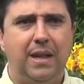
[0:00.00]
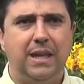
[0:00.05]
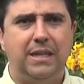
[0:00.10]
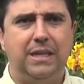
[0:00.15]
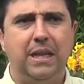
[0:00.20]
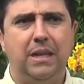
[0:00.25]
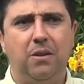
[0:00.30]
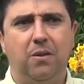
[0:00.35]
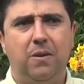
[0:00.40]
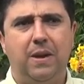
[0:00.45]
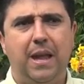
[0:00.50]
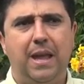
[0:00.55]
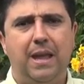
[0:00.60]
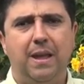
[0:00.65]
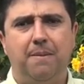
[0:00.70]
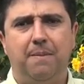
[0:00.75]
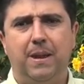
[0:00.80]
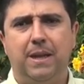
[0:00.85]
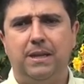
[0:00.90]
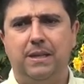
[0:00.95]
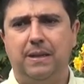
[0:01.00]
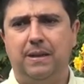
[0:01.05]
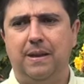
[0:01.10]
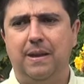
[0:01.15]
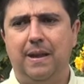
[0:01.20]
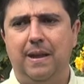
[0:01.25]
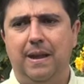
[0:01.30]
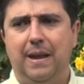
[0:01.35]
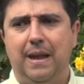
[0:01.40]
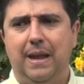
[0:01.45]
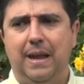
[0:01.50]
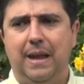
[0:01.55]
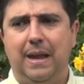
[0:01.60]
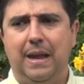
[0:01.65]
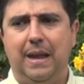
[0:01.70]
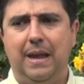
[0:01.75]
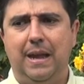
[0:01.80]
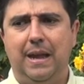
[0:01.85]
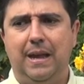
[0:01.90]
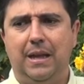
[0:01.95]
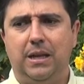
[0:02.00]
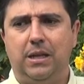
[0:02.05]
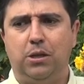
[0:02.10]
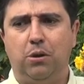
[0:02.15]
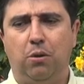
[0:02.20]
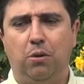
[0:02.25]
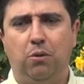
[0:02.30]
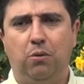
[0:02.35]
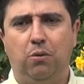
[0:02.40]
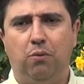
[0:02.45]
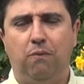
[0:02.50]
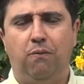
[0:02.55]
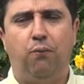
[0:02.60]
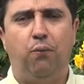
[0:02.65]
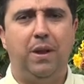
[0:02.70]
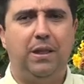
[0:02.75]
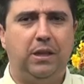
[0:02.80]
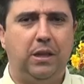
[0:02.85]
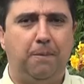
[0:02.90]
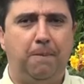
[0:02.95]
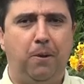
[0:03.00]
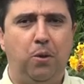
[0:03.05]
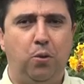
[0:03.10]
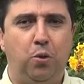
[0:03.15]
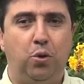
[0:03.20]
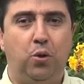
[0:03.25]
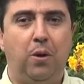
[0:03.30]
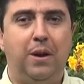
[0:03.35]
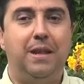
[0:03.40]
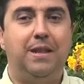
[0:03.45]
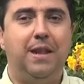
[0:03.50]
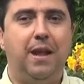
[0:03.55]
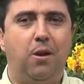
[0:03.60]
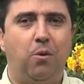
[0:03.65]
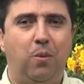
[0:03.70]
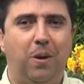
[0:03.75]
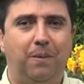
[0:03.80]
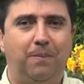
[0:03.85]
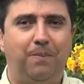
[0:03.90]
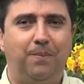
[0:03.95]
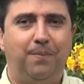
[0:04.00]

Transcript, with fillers: sino que además eh, son fuentes productoras de agua.